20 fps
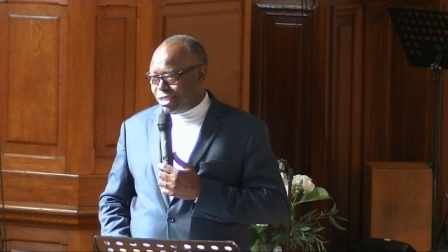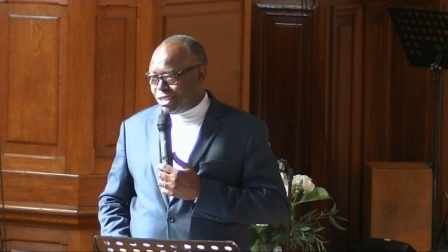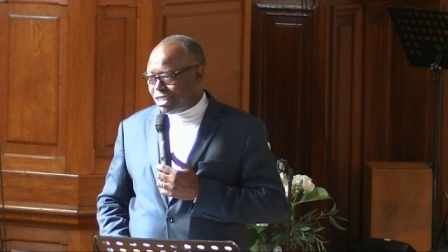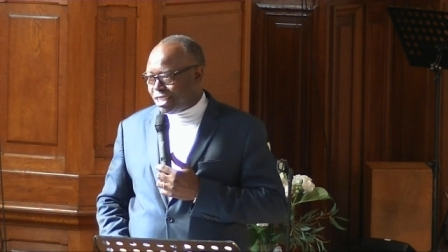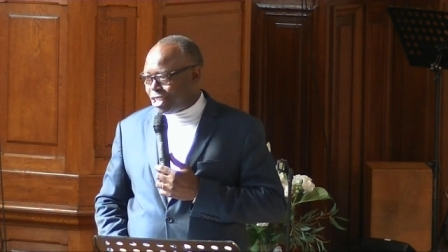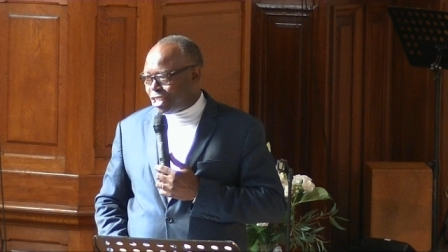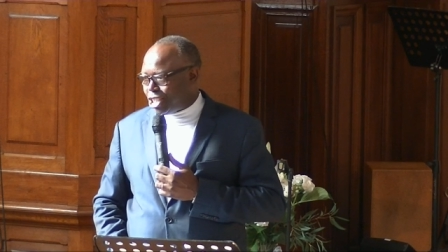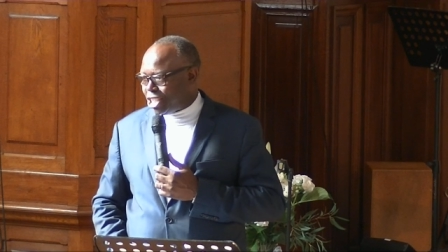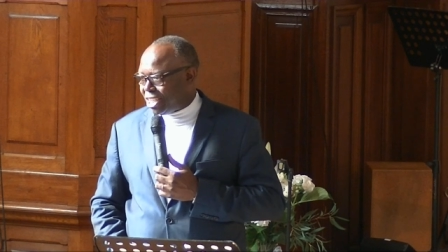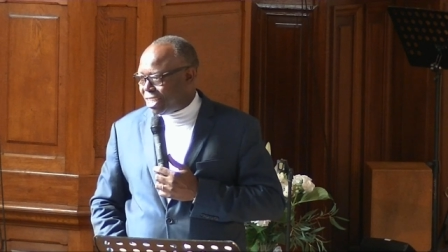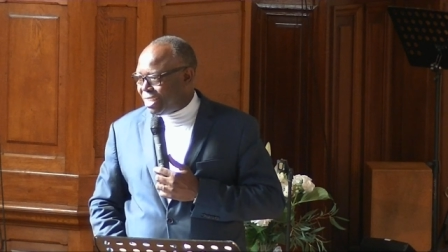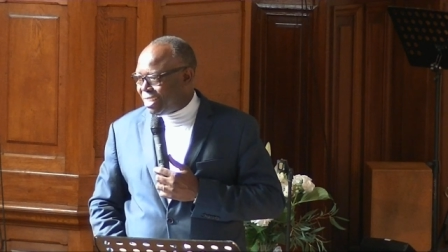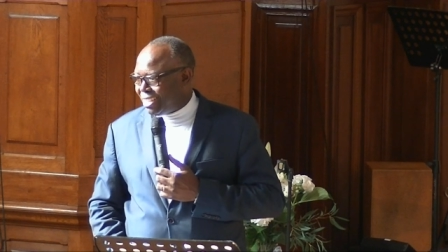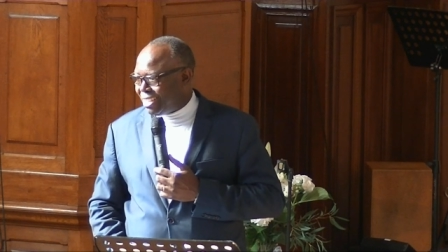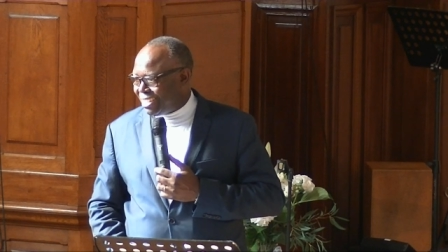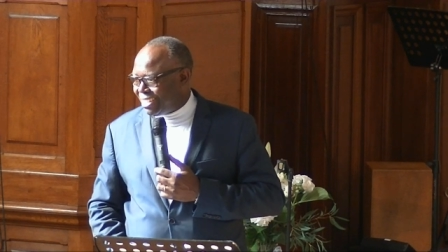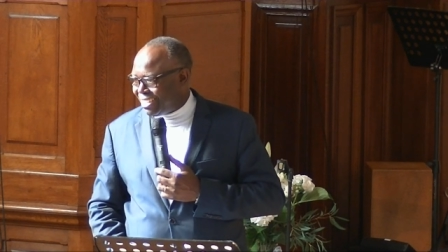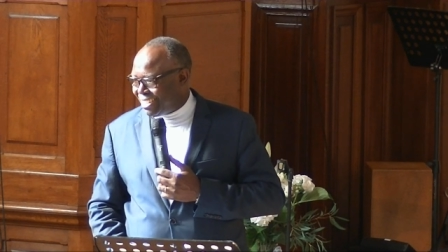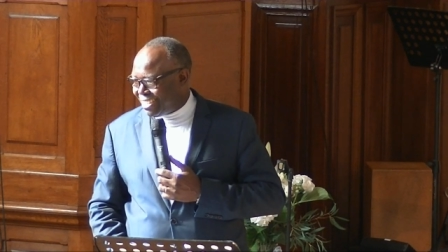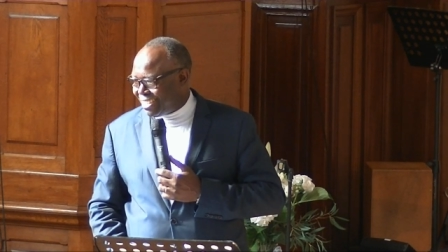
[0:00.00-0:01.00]
Zachée.
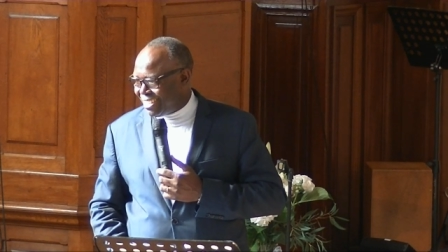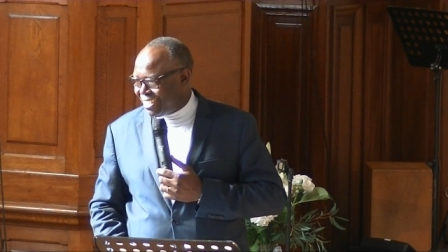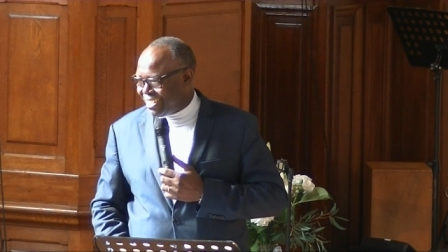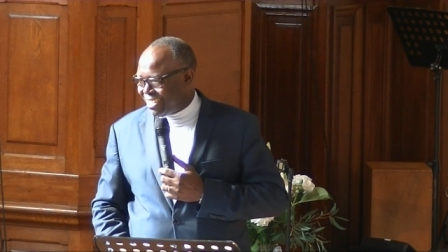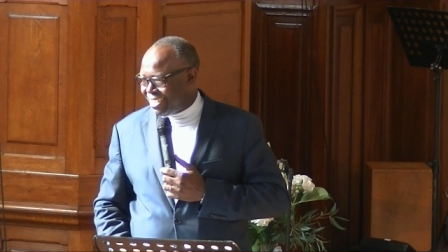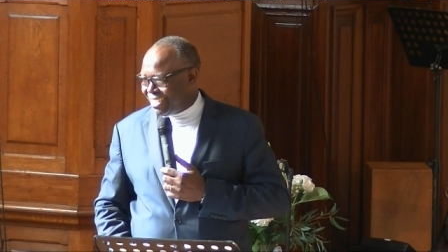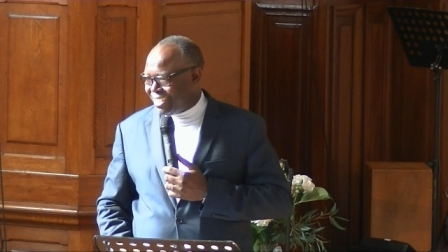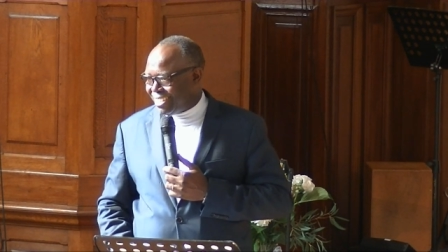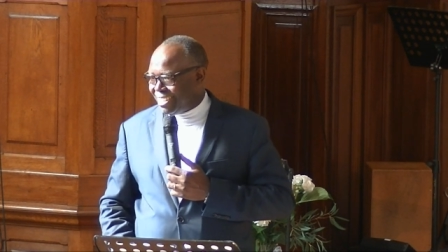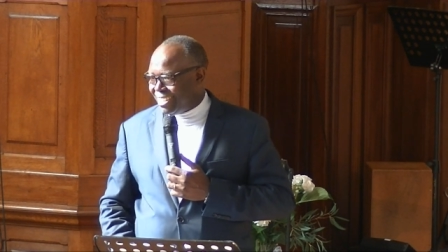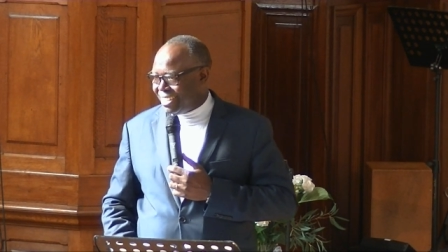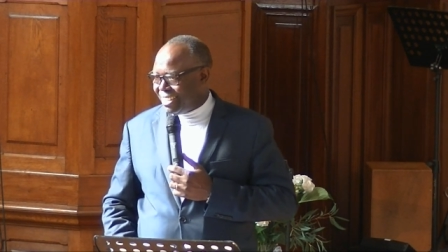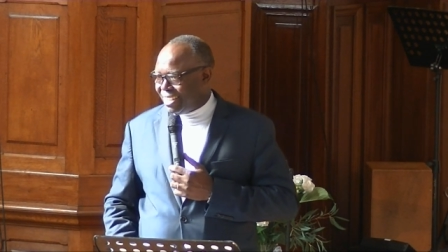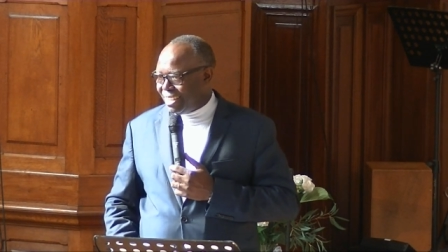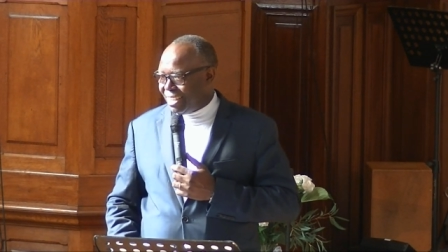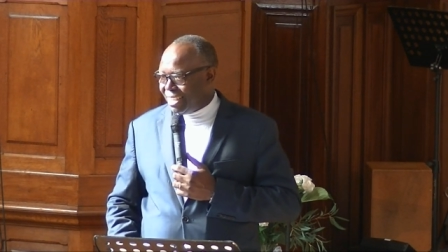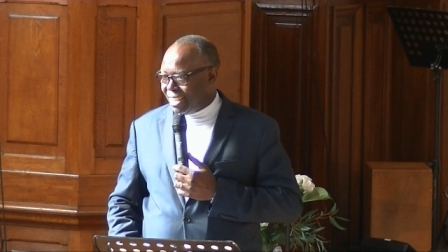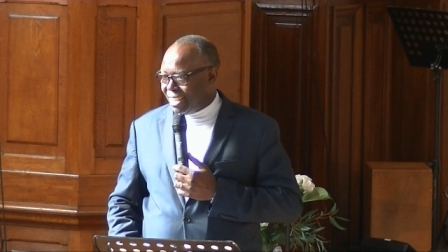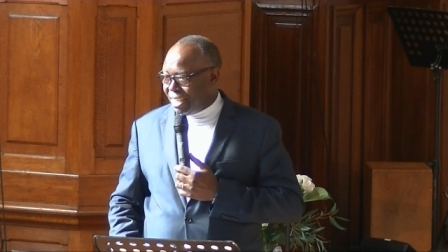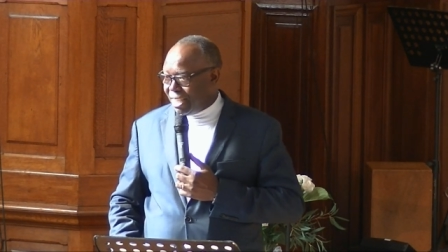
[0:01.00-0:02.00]

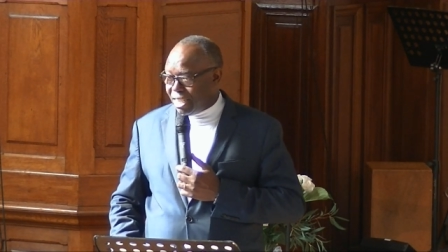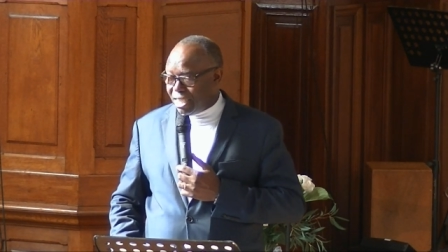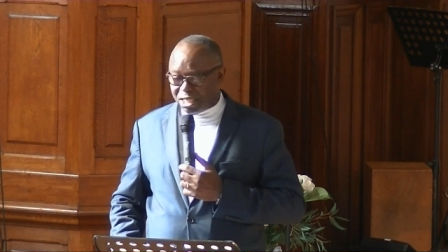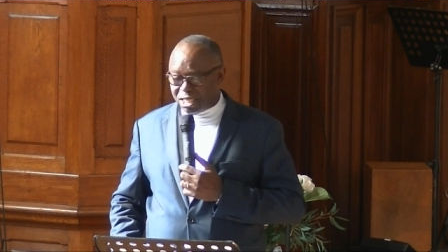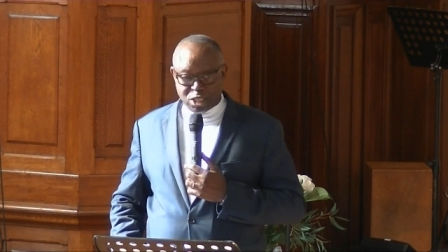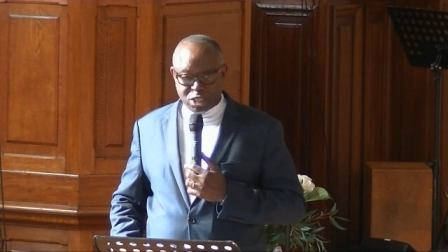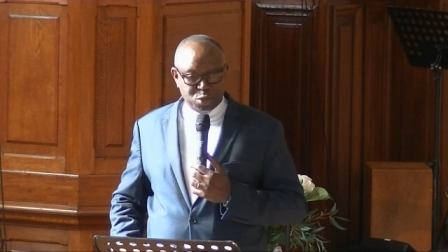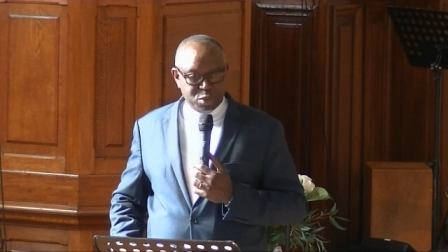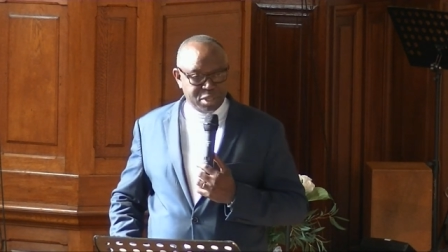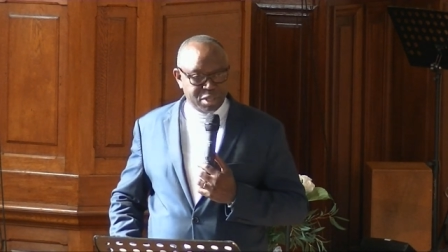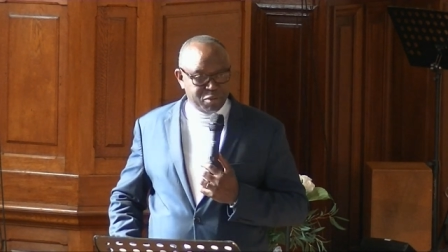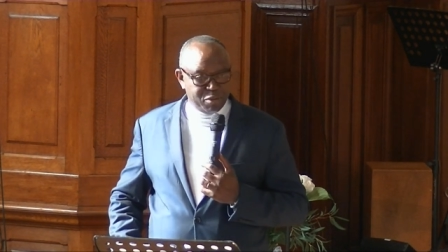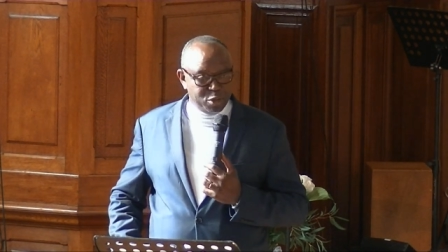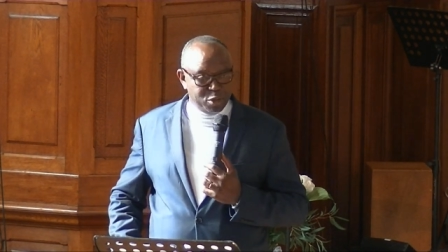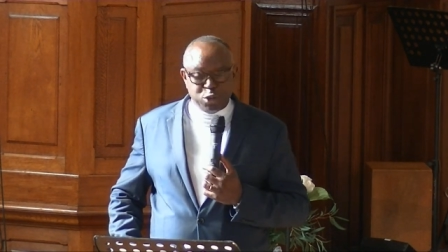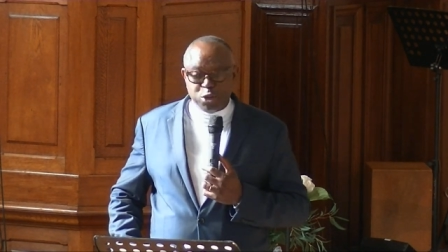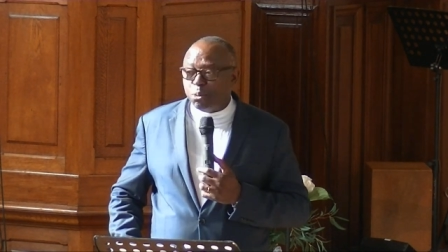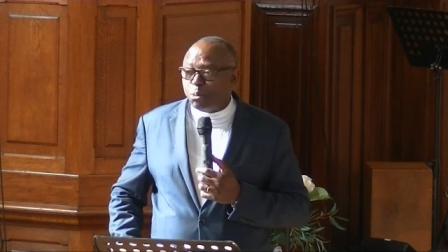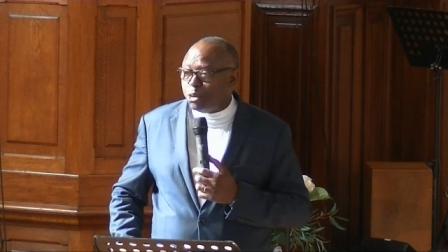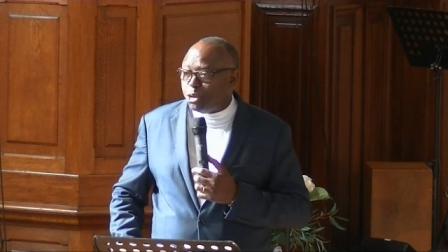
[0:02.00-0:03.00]
Et je suis
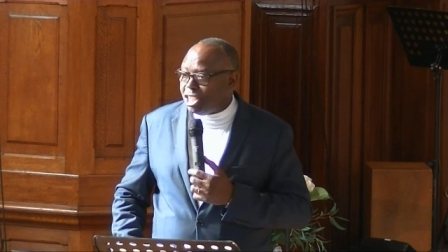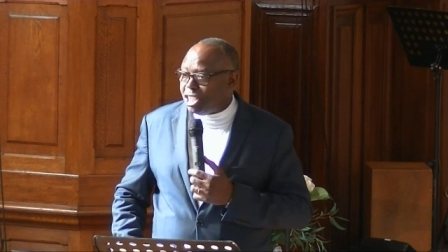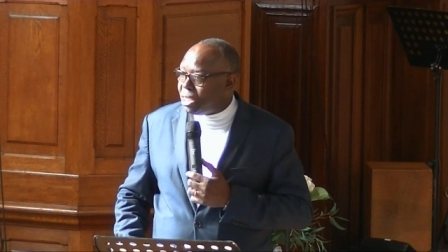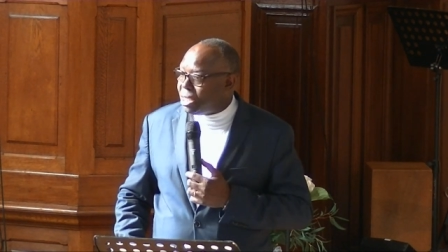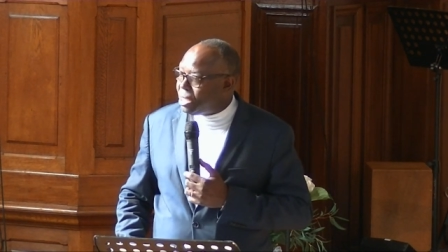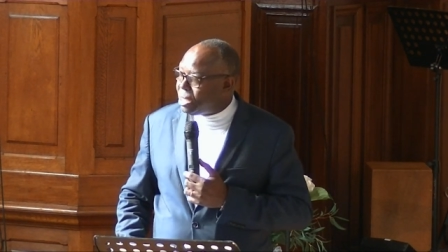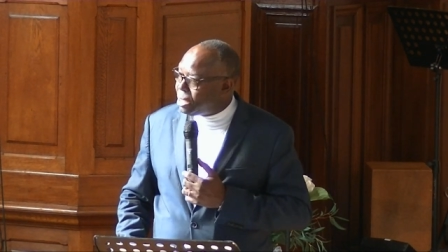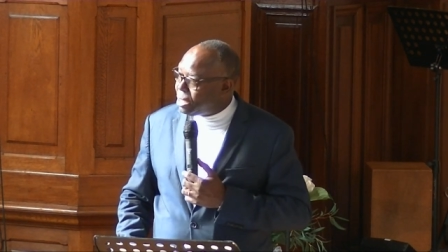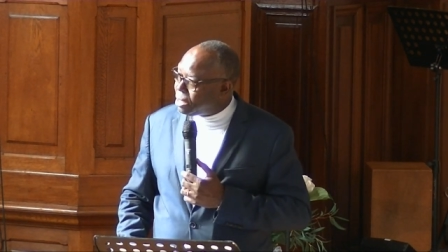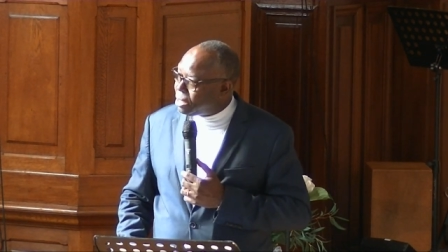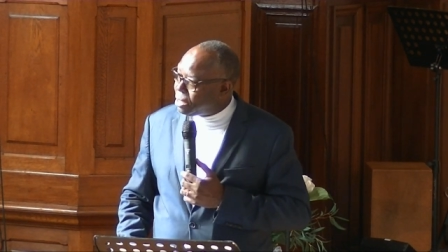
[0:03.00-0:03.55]
devenu aumônier.